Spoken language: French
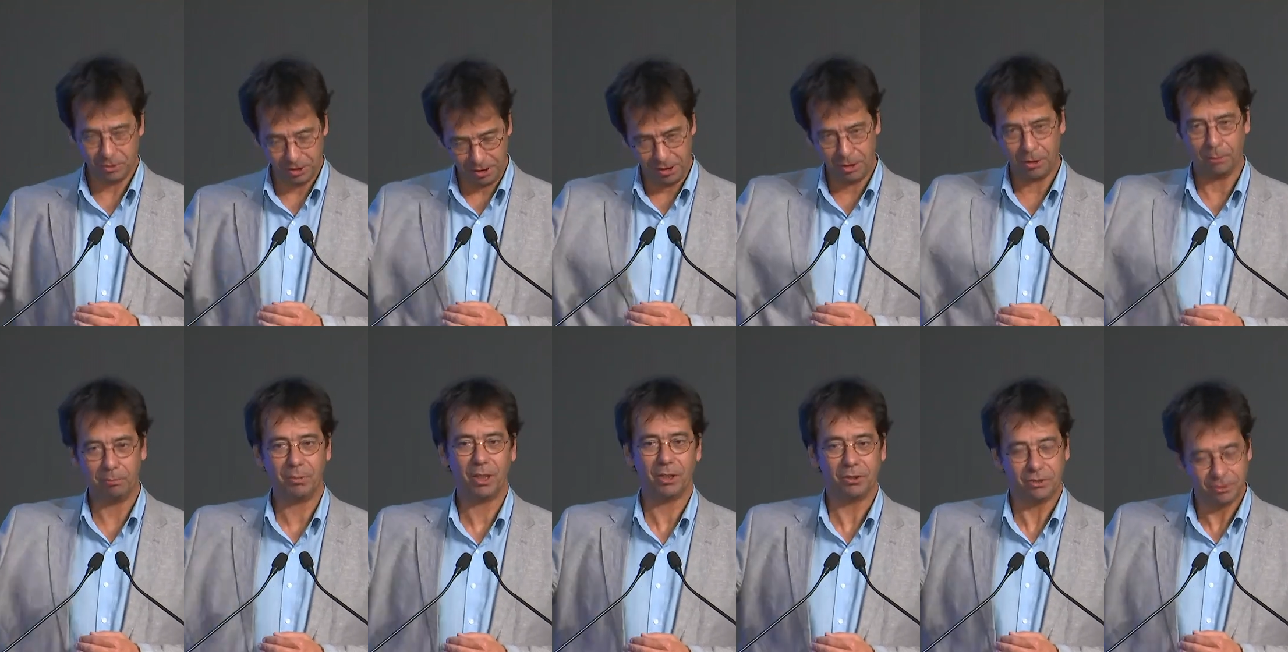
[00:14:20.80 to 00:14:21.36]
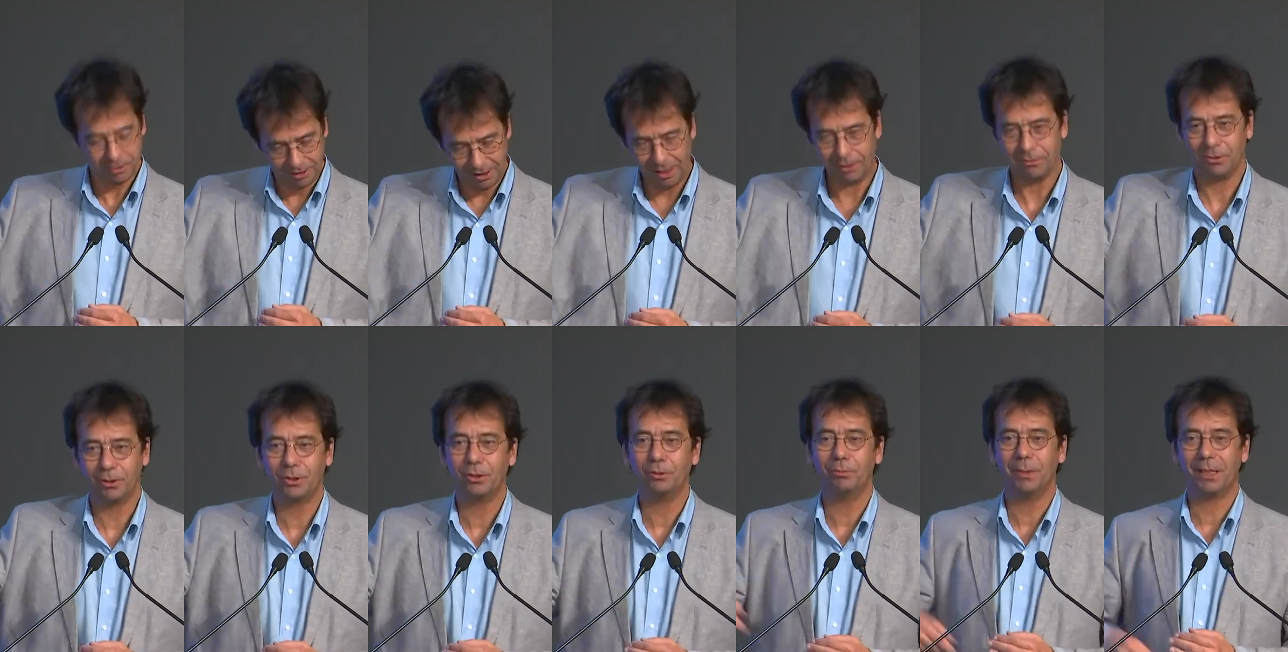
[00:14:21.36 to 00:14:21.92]
Vous
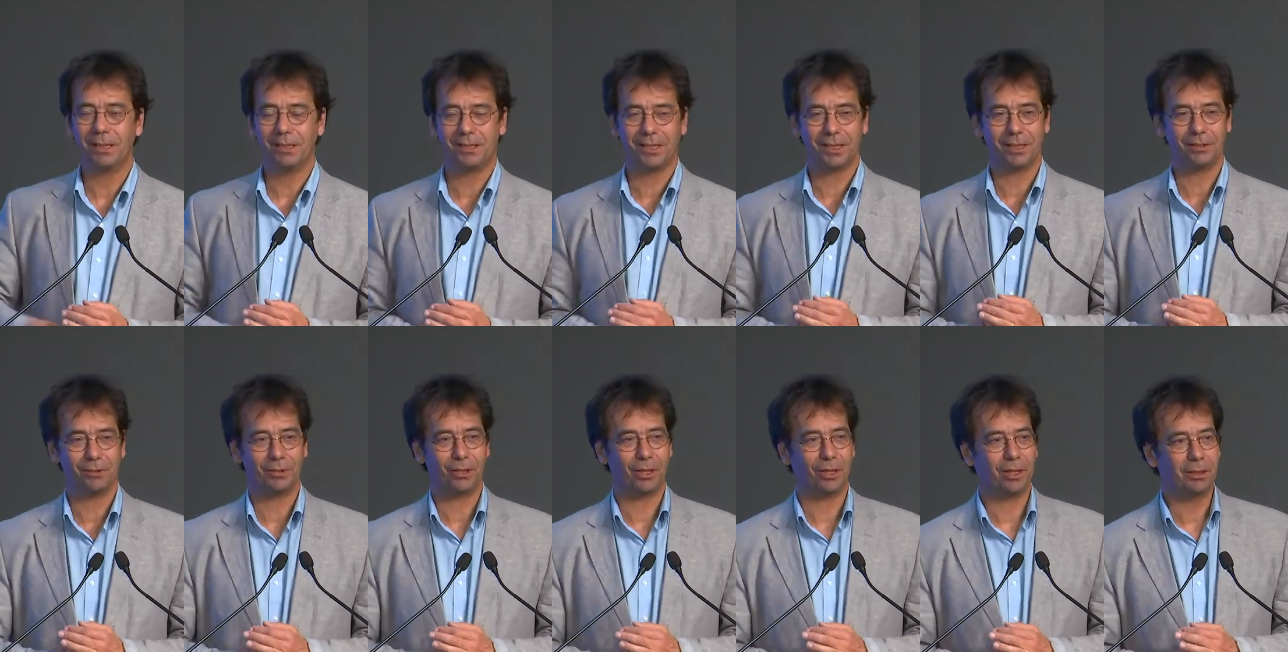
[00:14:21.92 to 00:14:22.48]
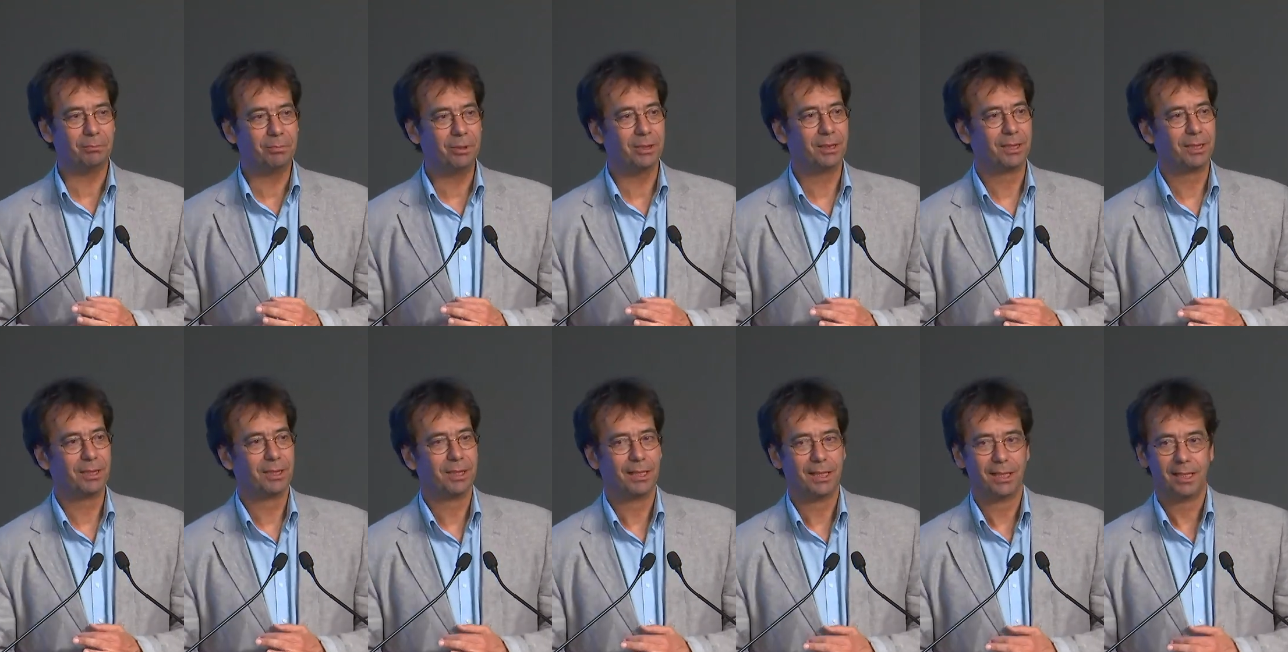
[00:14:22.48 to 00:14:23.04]
verrez le bus devant la
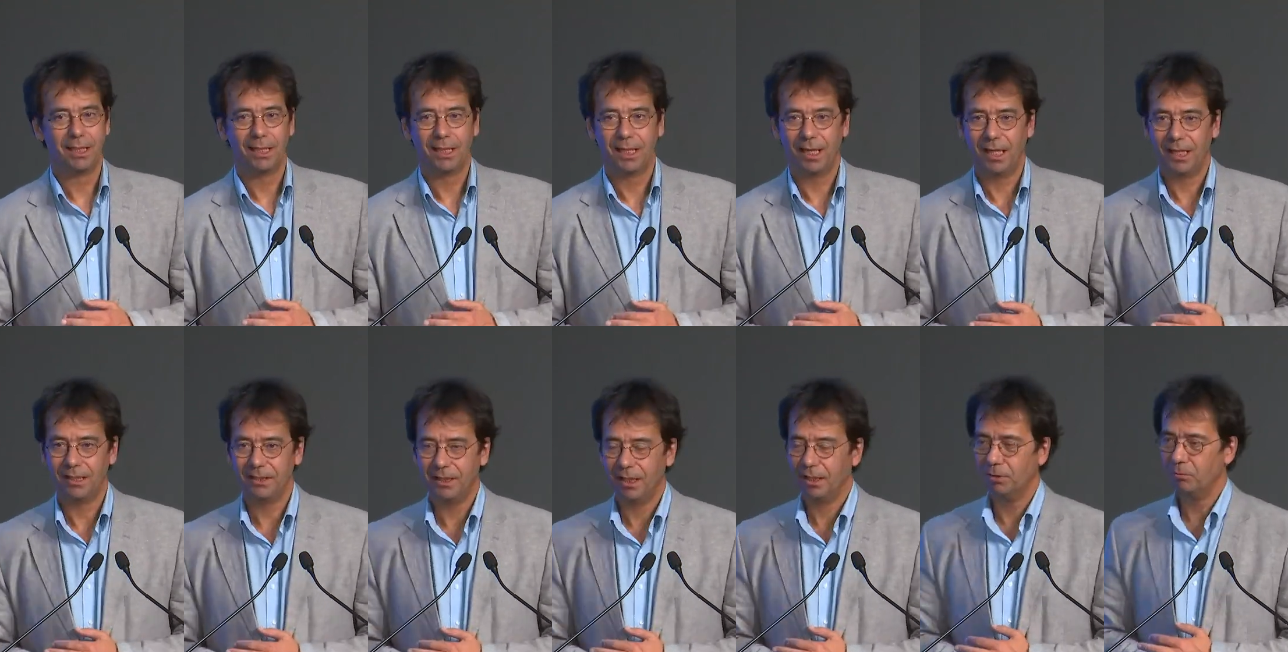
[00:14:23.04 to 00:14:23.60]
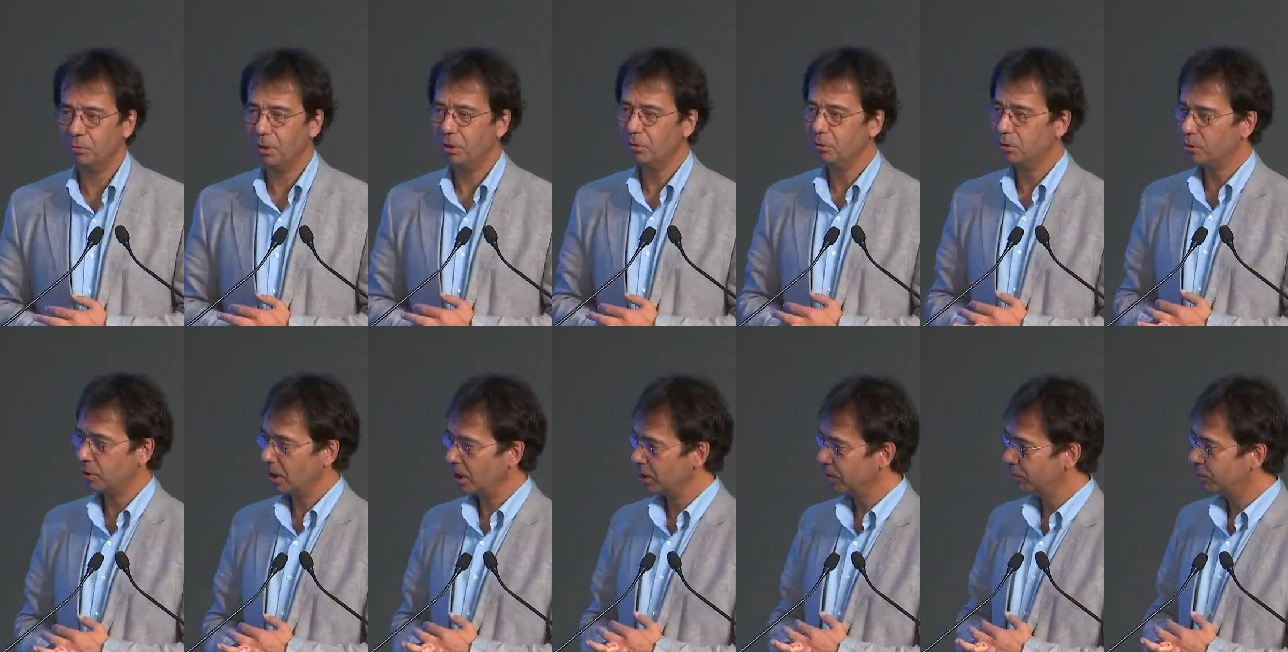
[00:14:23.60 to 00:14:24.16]
porte et ensuite
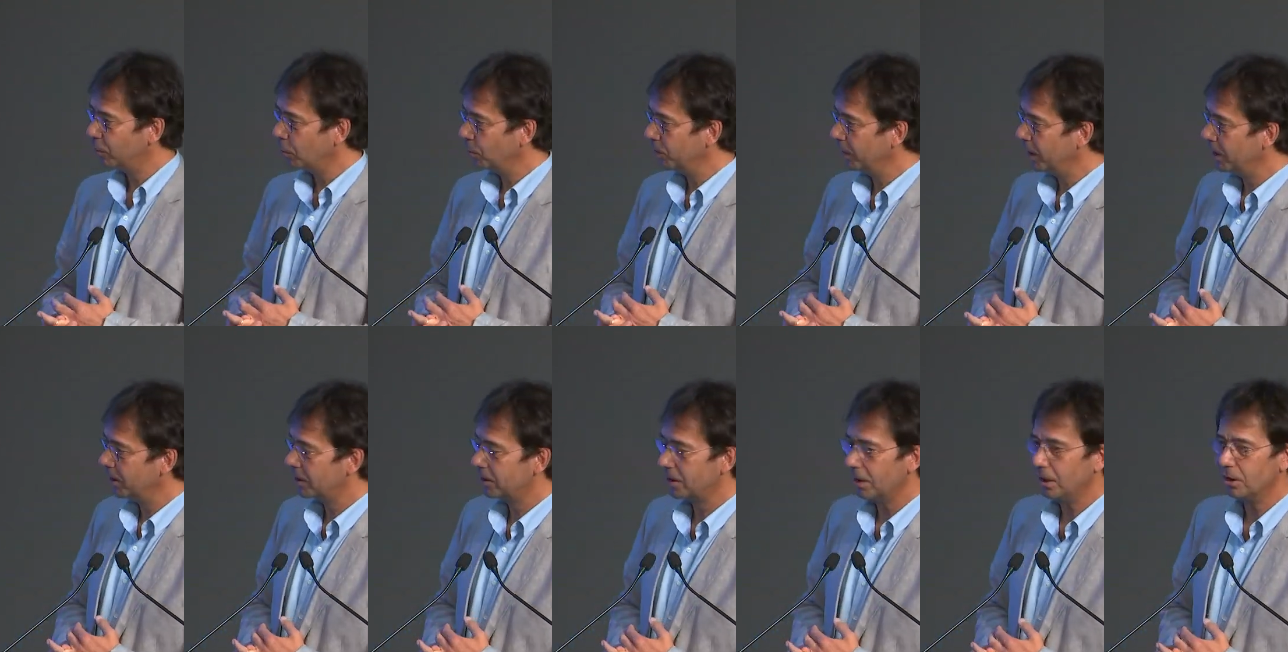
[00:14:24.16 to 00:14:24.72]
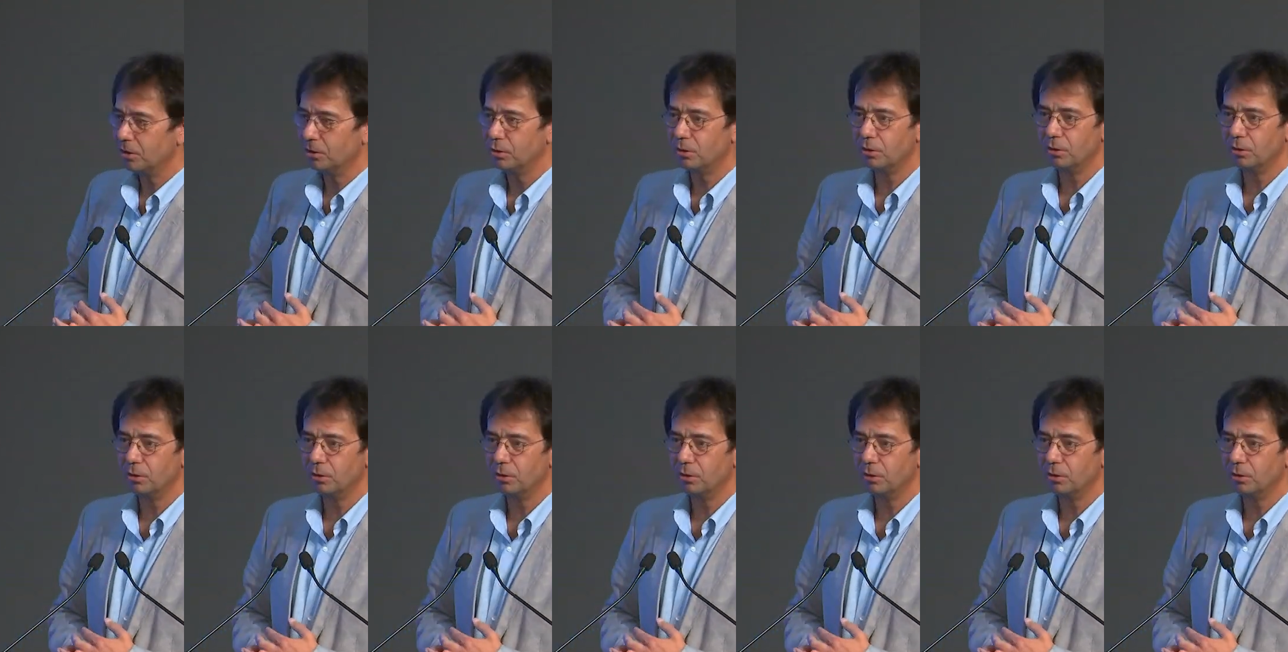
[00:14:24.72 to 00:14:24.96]
nous transformerons